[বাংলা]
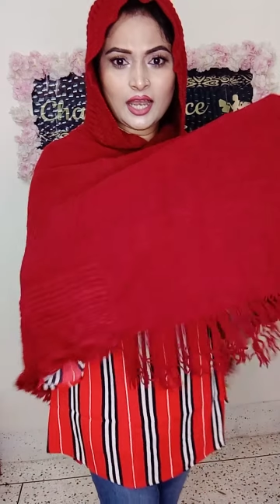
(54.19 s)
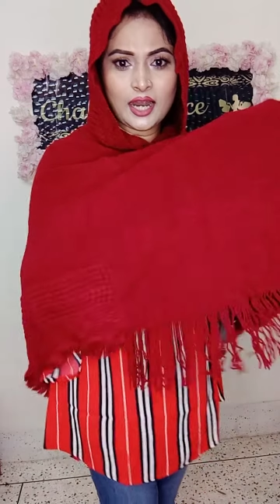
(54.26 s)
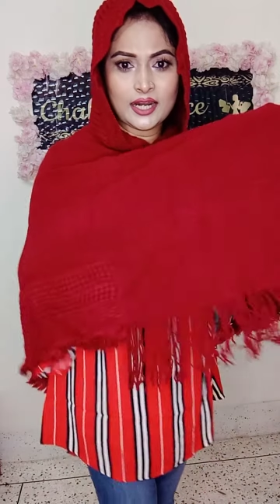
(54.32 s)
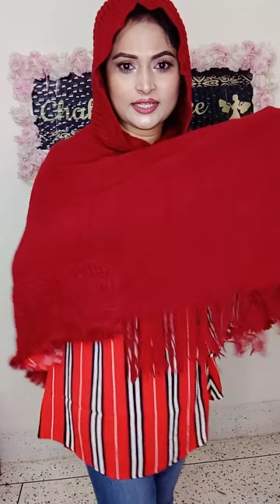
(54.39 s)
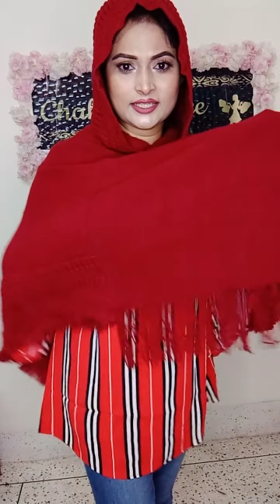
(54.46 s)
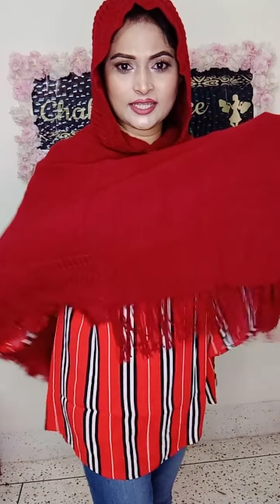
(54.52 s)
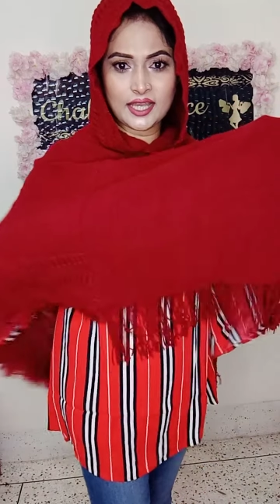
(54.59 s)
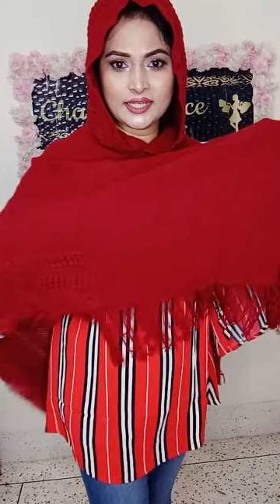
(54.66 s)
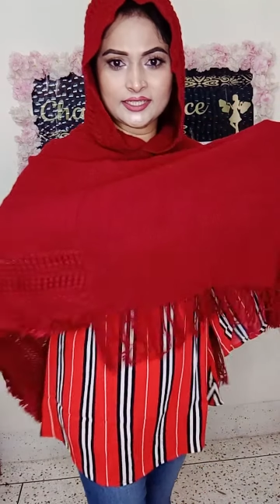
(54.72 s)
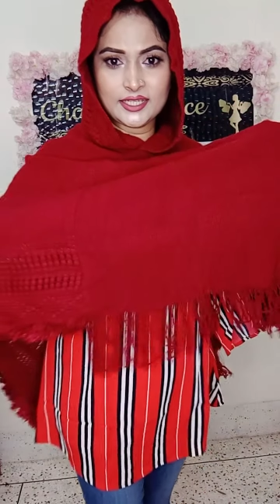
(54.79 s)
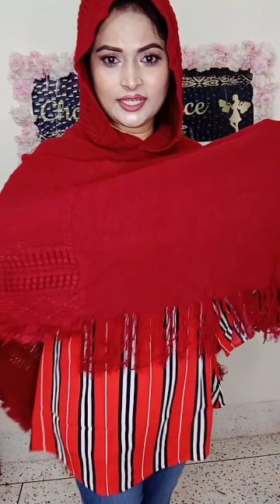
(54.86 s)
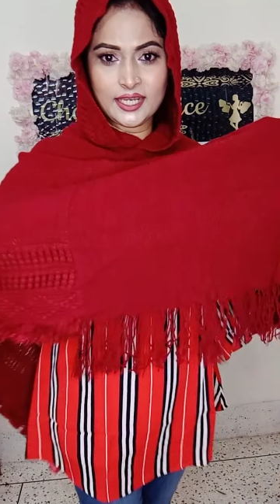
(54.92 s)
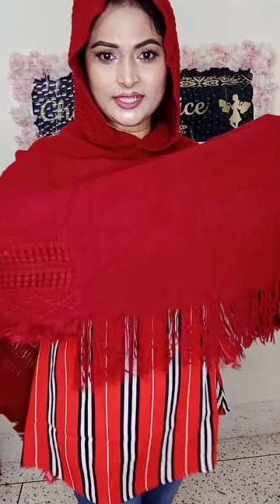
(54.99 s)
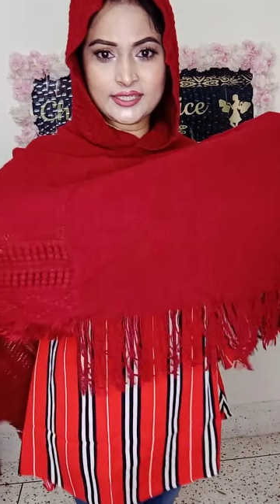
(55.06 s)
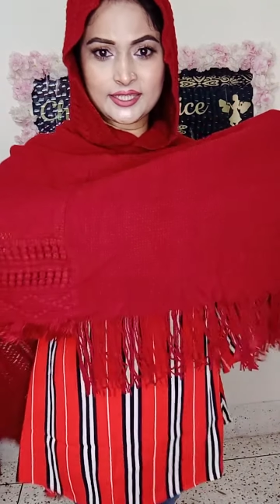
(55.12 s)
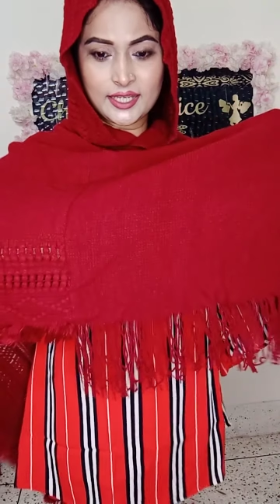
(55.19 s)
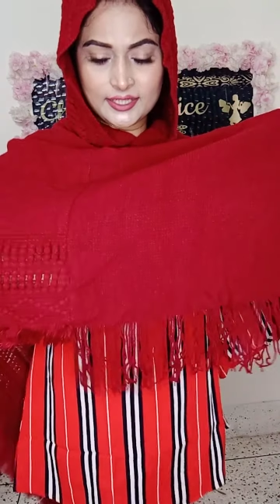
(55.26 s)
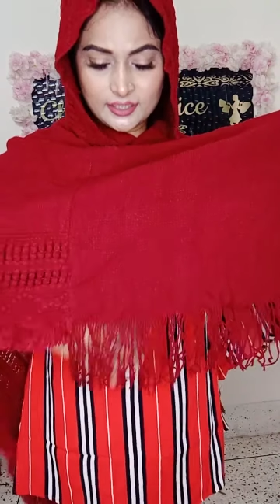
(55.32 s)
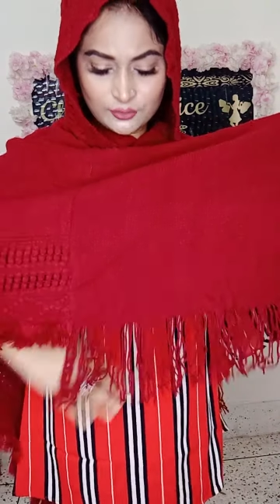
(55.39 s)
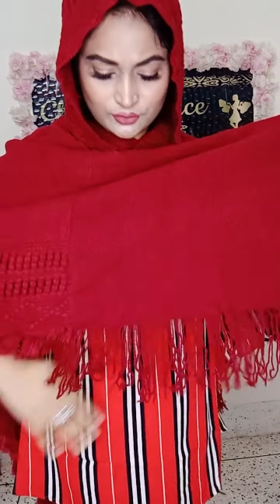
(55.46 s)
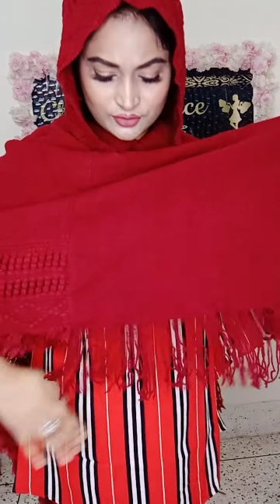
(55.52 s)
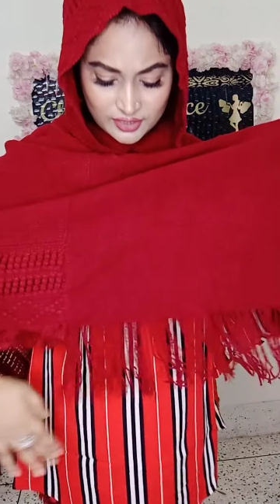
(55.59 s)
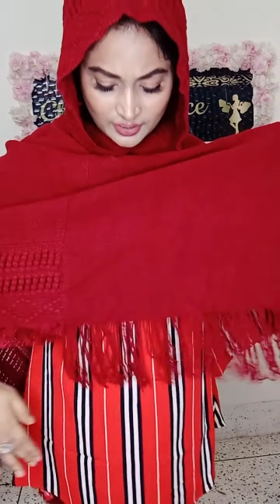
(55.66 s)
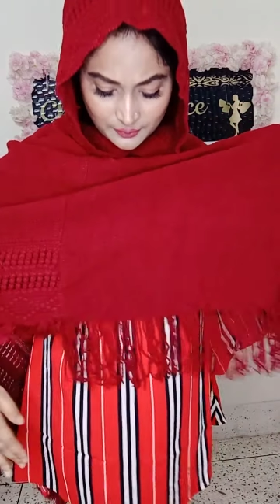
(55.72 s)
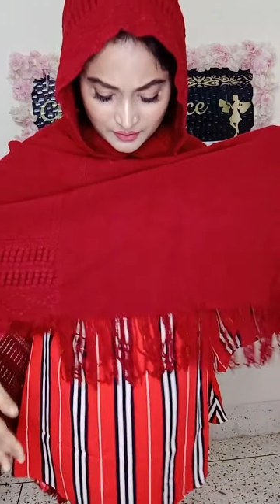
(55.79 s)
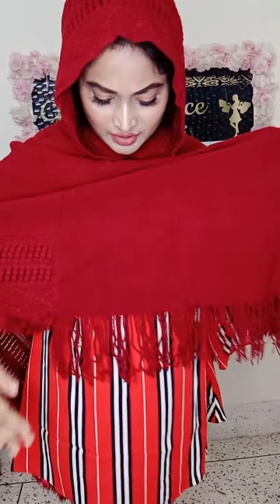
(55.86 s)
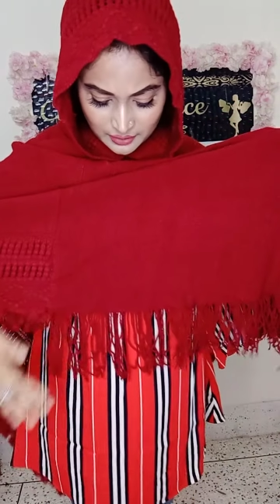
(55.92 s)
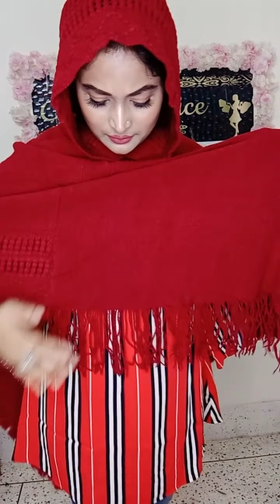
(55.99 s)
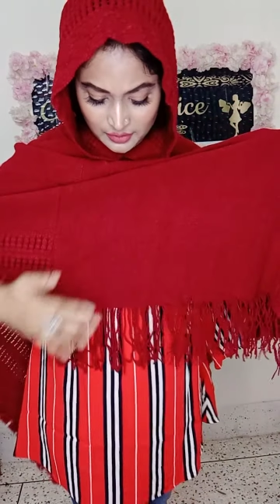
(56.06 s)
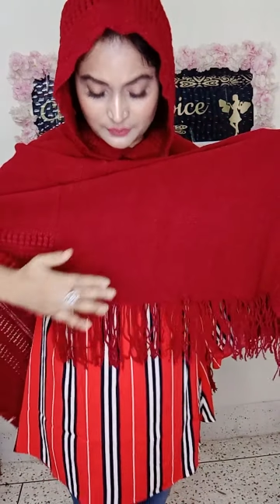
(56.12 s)
আর সাইডে এই সাইডে হচ্ছে আপনার
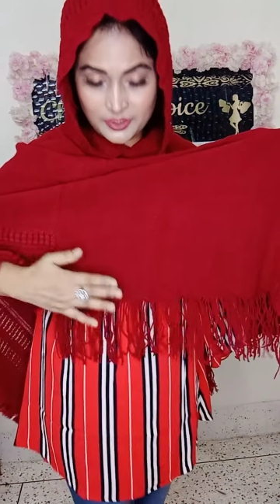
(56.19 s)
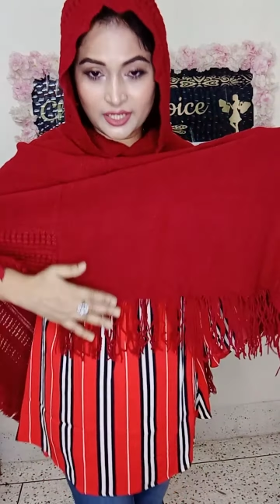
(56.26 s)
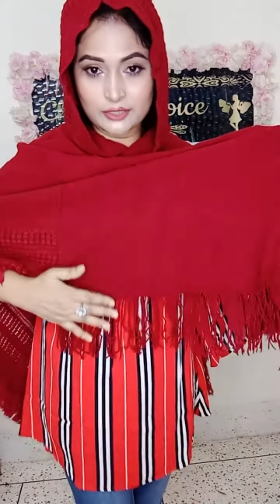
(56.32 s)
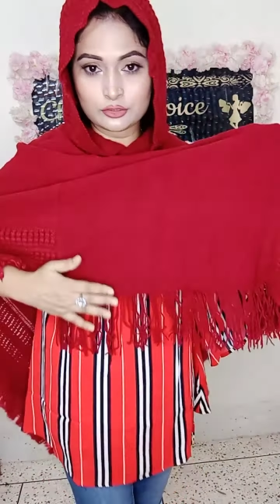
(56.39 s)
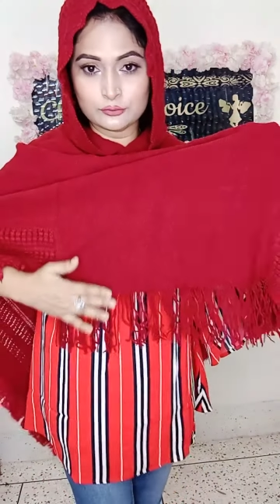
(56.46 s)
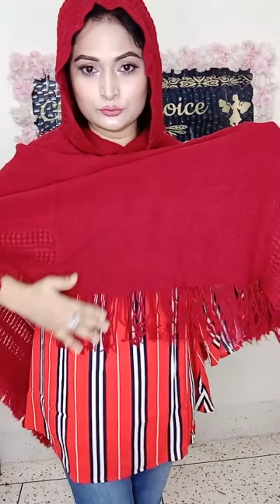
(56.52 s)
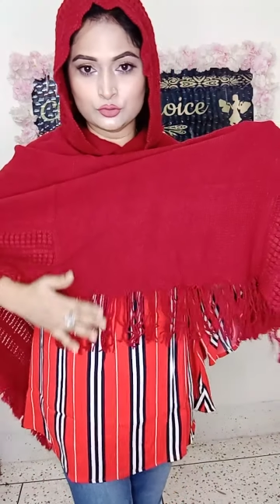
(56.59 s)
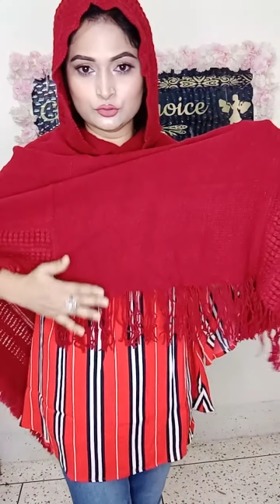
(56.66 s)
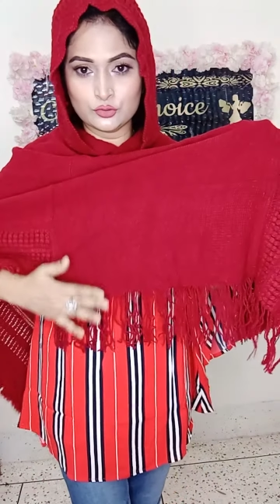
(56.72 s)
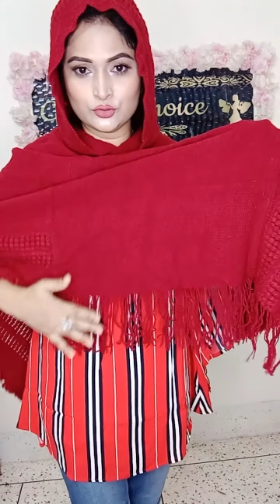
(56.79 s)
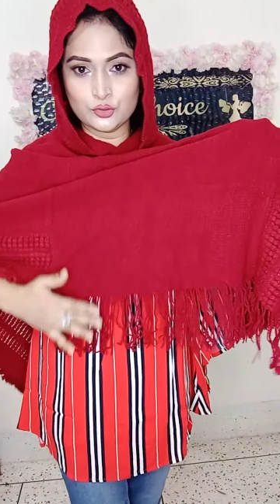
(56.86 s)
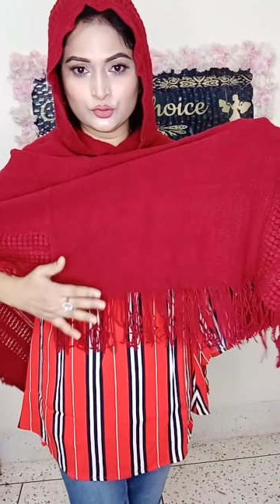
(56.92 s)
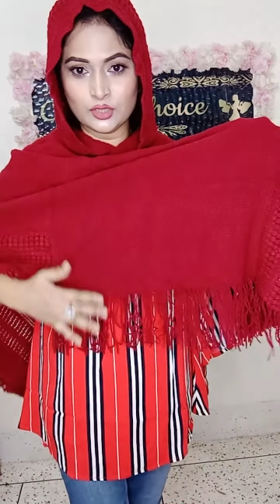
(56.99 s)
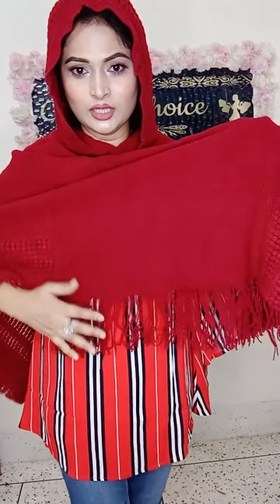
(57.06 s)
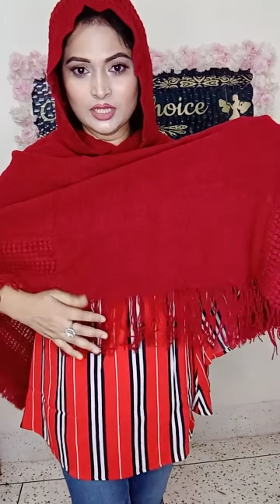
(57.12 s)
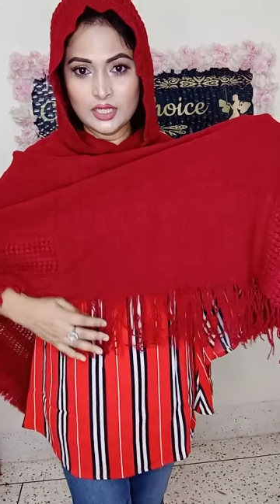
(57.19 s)
এভাবে একদম ঝুলঝুল